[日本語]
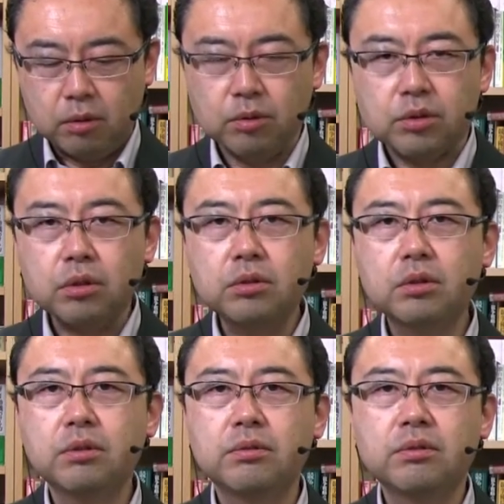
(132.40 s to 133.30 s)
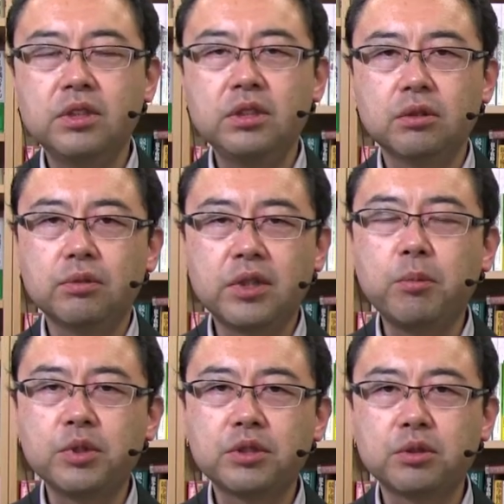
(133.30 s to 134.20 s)
本当のニーズを
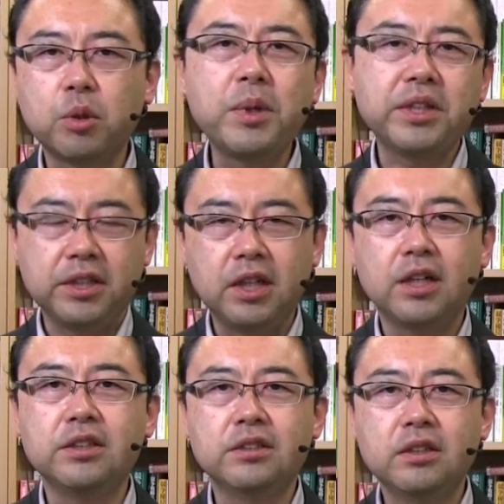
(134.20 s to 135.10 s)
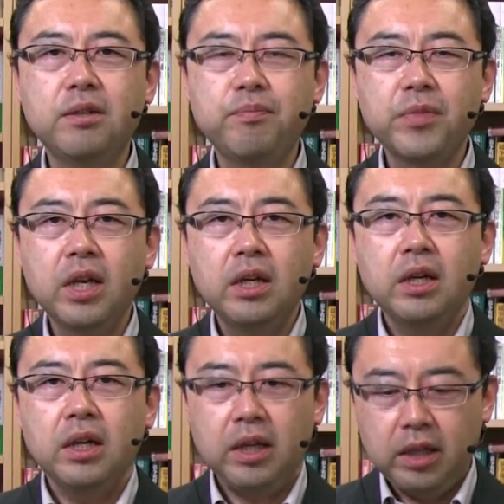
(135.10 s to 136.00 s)
深掘りするとこまではいかないんです
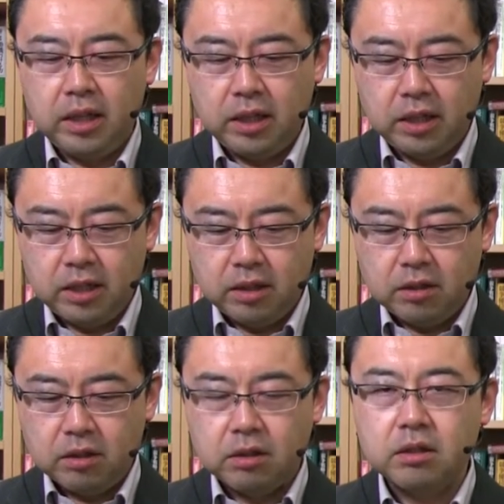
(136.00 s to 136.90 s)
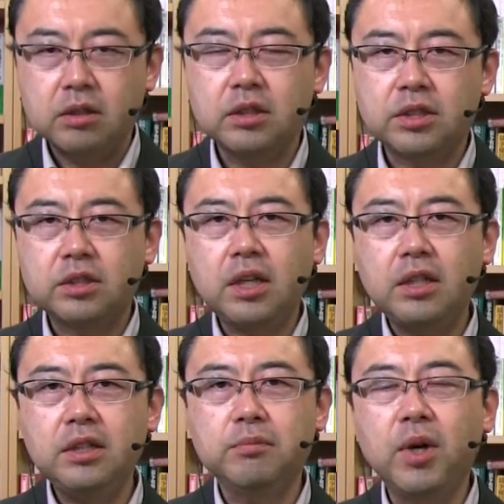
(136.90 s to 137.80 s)
ね。実
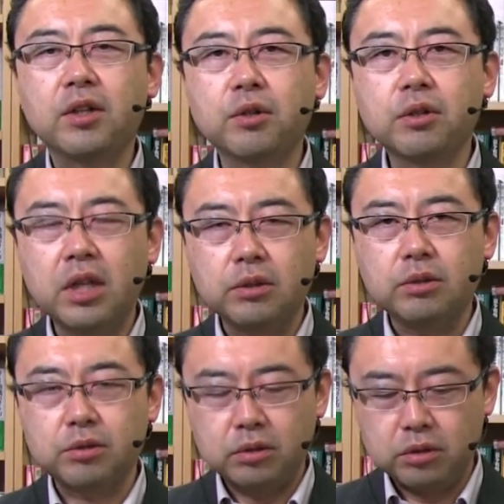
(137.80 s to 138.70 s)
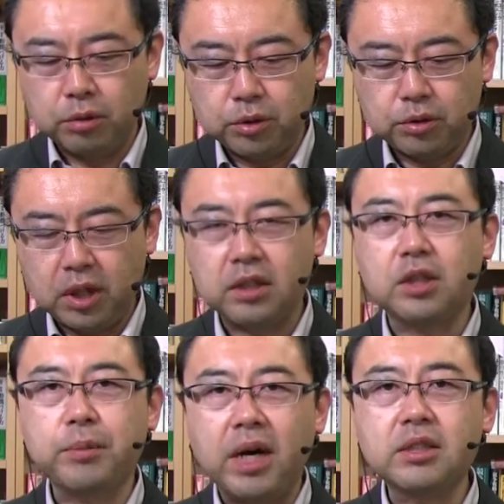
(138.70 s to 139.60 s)
際に、その人が
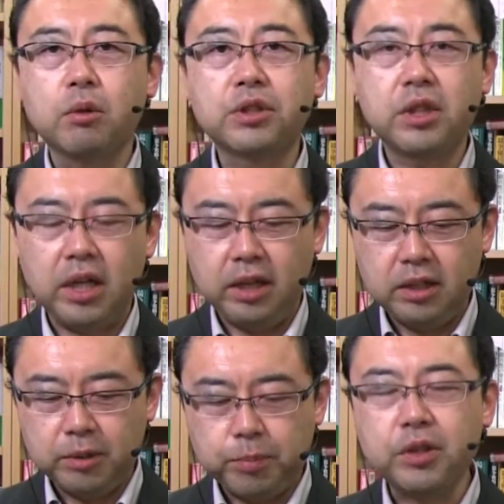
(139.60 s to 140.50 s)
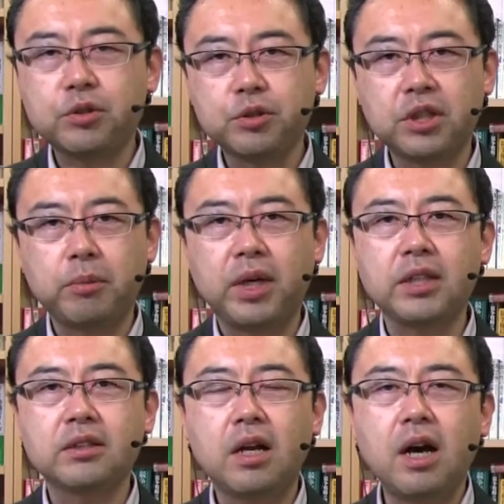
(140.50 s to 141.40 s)
例えば朝起きて、一般の消費者の場合
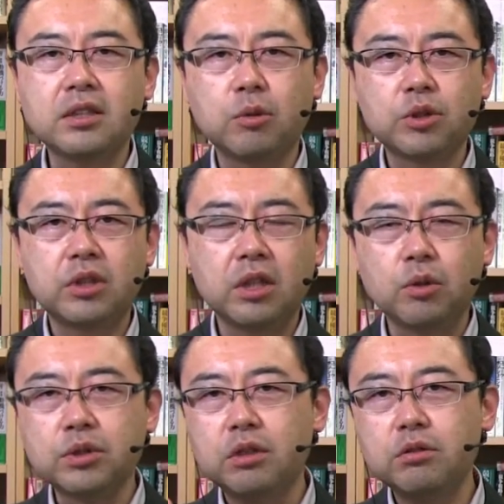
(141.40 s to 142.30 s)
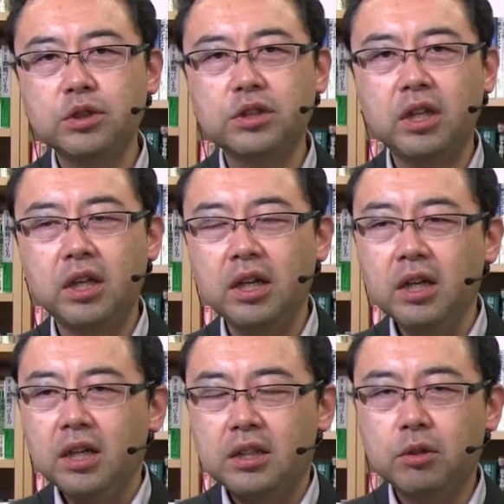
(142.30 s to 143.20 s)
だったら朝起きてこんな風にして、
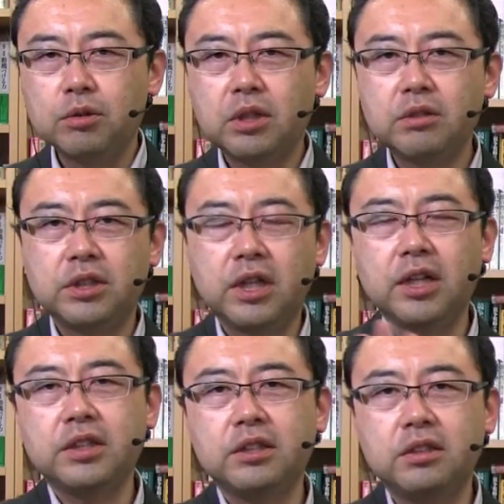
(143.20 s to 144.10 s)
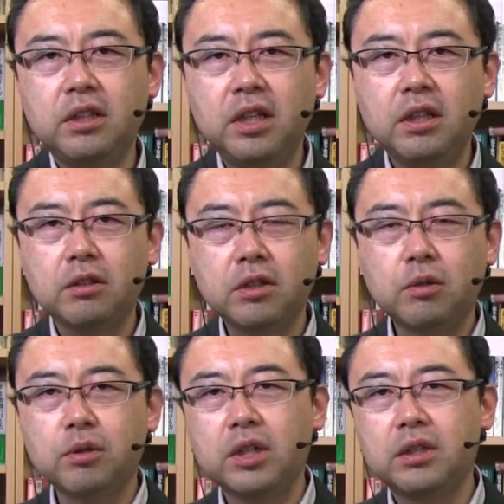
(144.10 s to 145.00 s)
でこんな風に出かけていって、で
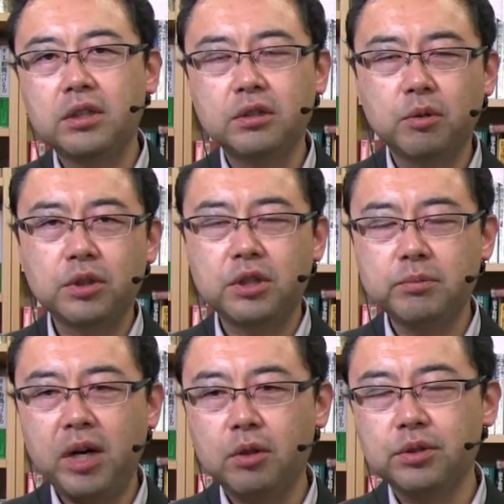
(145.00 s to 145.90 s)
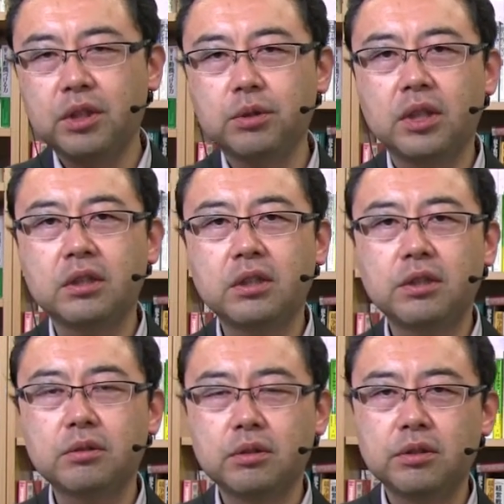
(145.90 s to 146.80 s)
こうやって昼間はこんなことやって
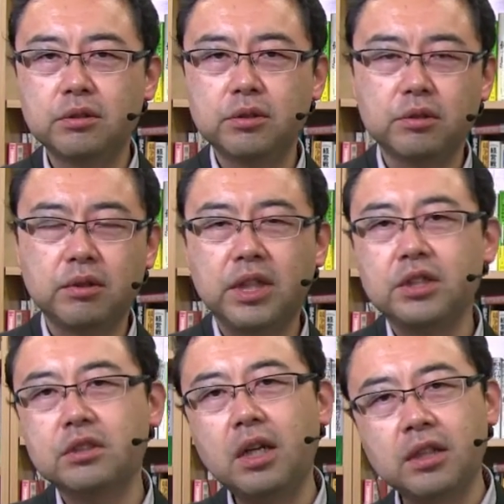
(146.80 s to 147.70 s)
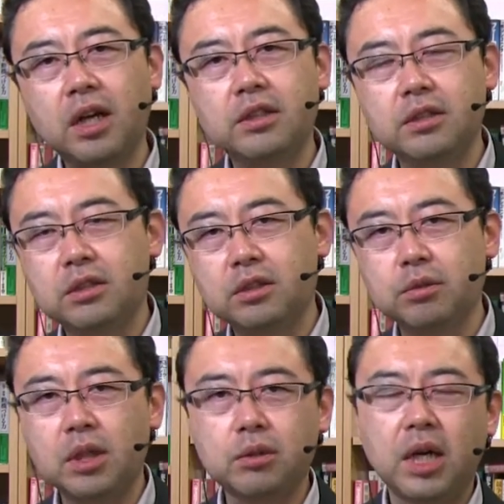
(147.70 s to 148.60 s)
て、 夜は何時ぐらいに帰ってきて、そ
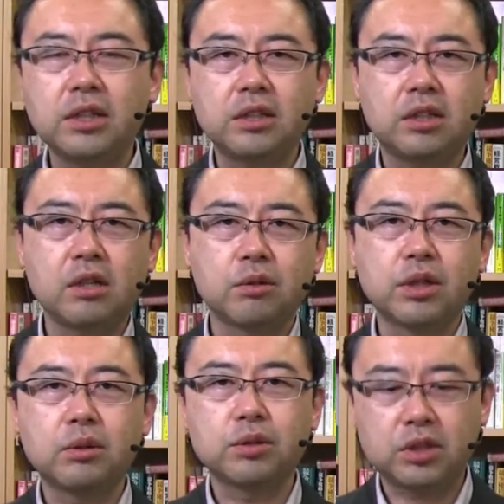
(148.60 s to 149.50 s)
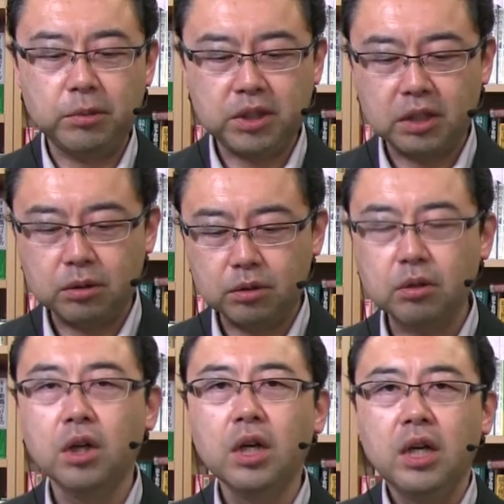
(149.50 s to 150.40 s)
の後帰ってきたらこんなことしてみたいなこと
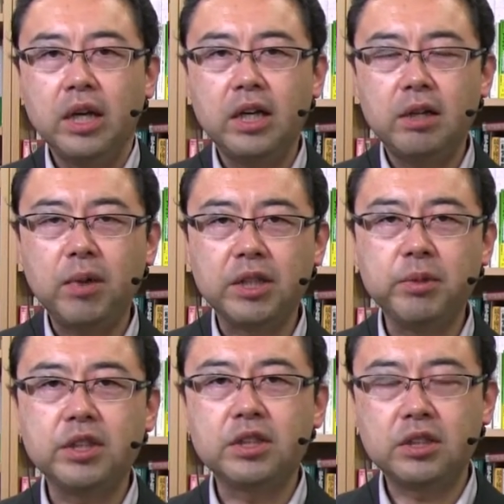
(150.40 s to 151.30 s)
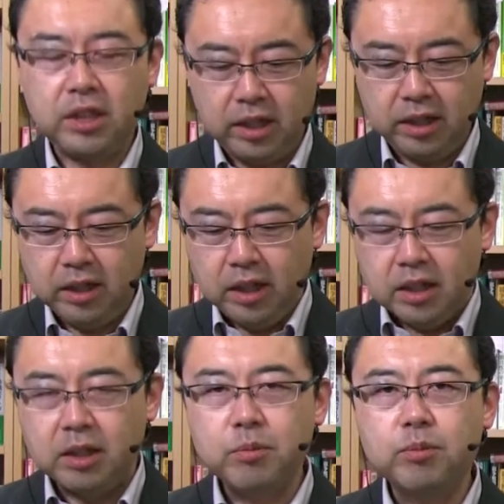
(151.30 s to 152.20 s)
を、イメージして、
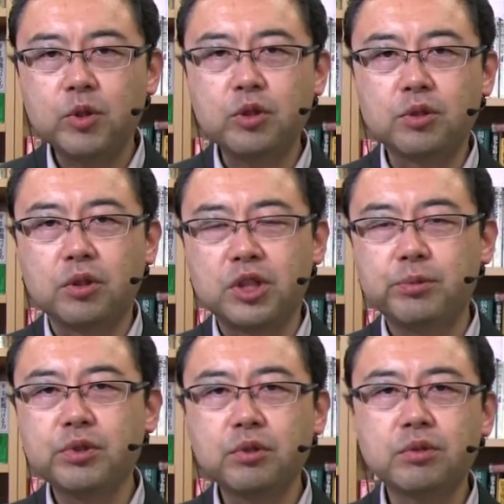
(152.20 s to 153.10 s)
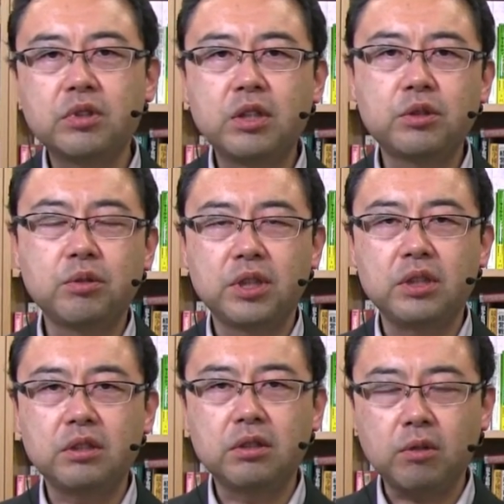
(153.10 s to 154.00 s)
でもちろんその自分の売ってる商
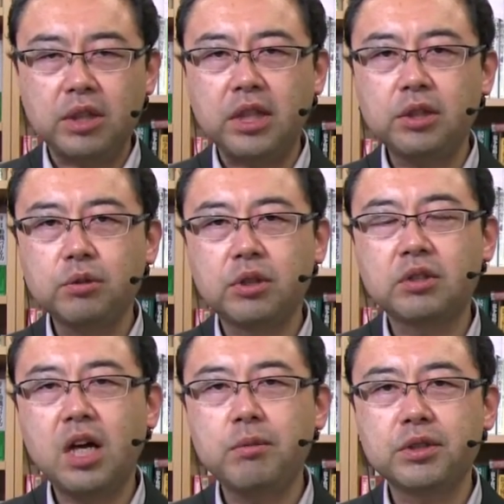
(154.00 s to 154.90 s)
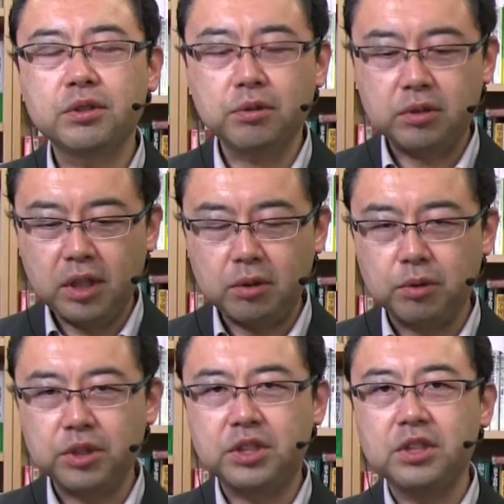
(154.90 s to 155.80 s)
品とか提供してるサービスによってこ
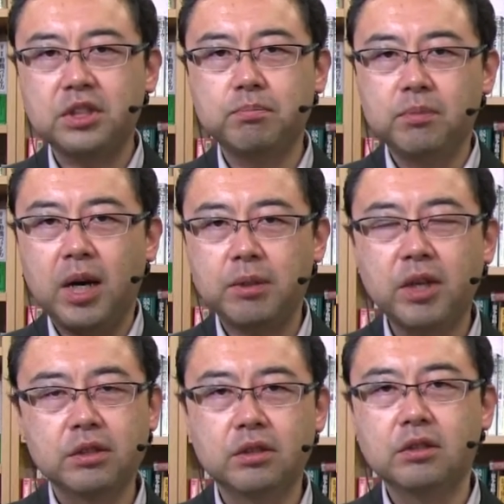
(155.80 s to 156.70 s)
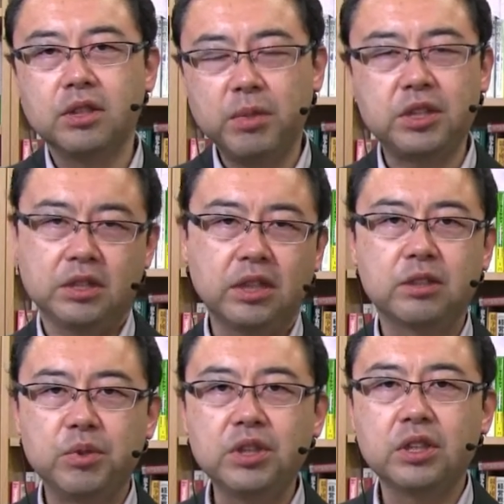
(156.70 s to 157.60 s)
の1日丸々イメージしなく
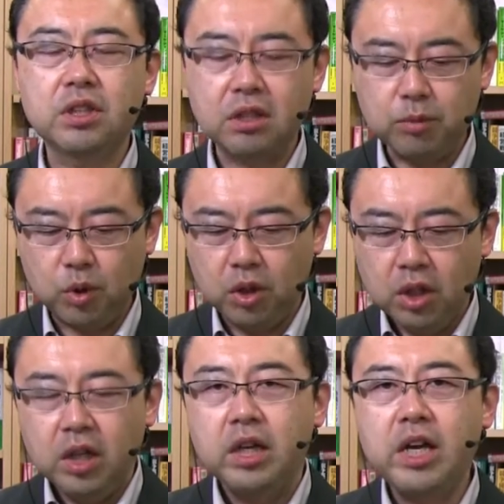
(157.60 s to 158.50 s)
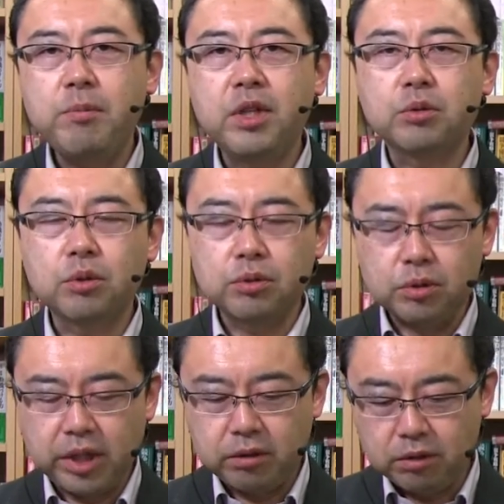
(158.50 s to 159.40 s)
てもいいんですけれども、そこ
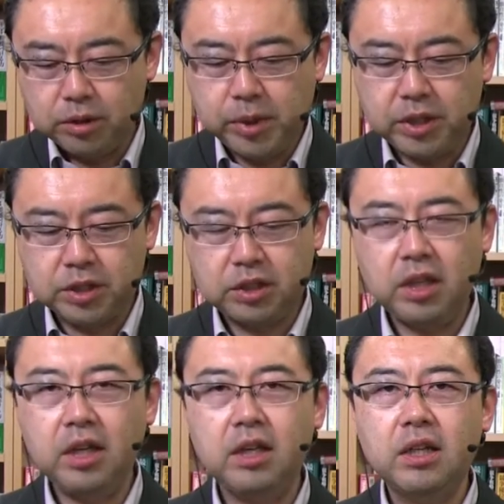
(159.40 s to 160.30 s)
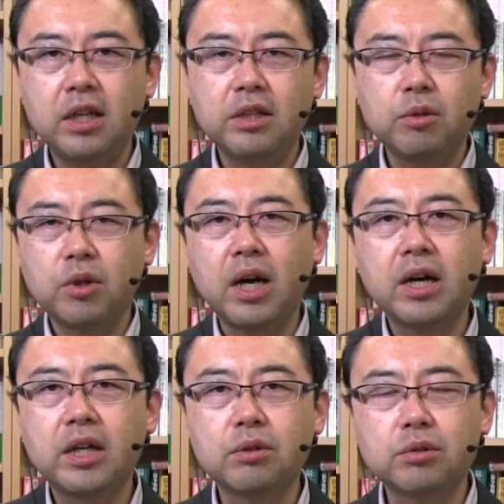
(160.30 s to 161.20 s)
の辺をイメージして、いろいろ考
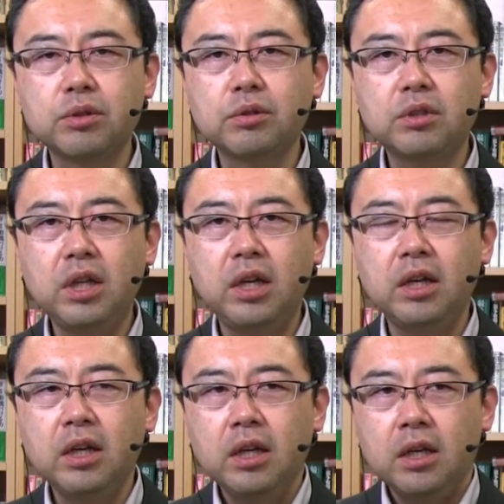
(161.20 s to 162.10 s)
えることによって、